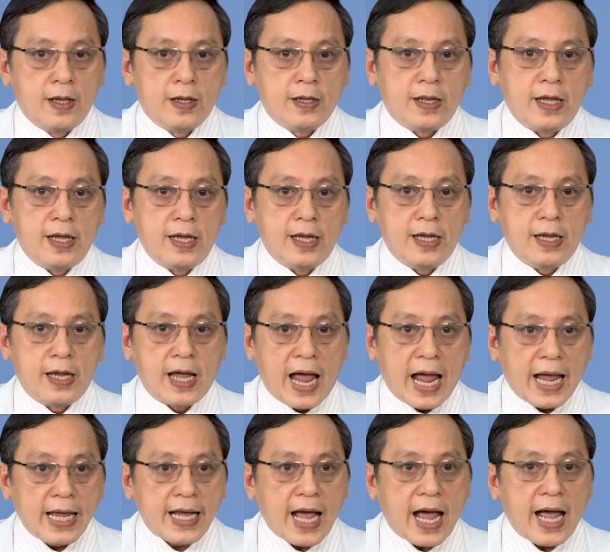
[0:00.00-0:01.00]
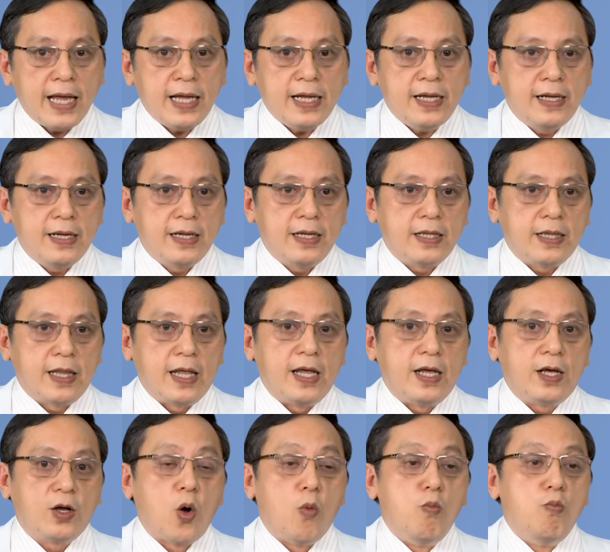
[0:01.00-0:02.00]
thì hai cái
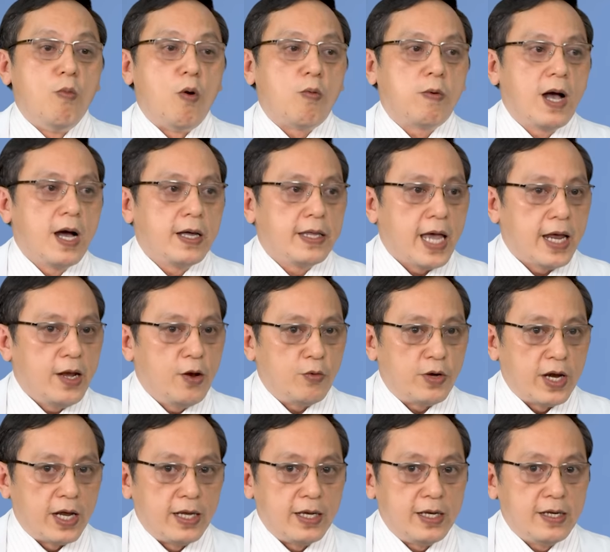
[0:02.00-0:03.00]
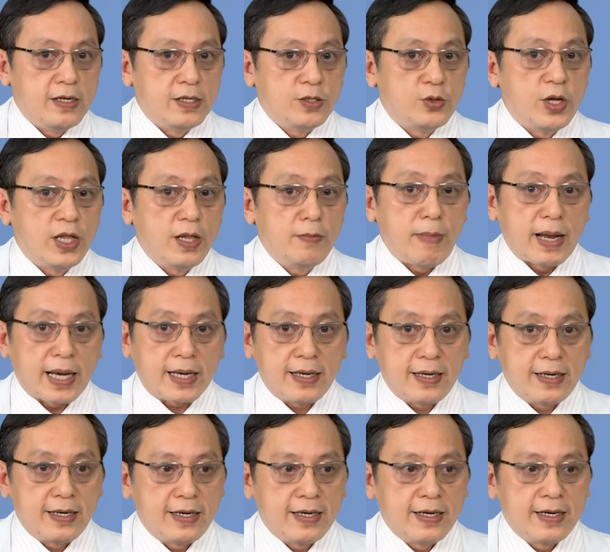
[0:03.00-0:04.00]
thì cùng một cơ chế điều trị suy tĩnh mạch
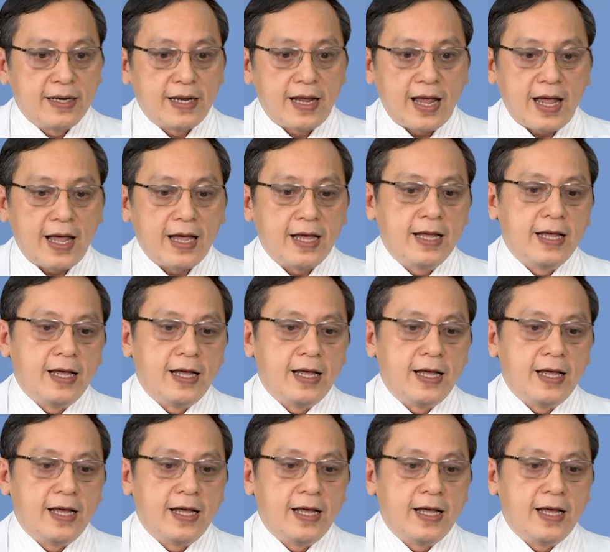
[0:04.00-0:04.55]
ha yeah.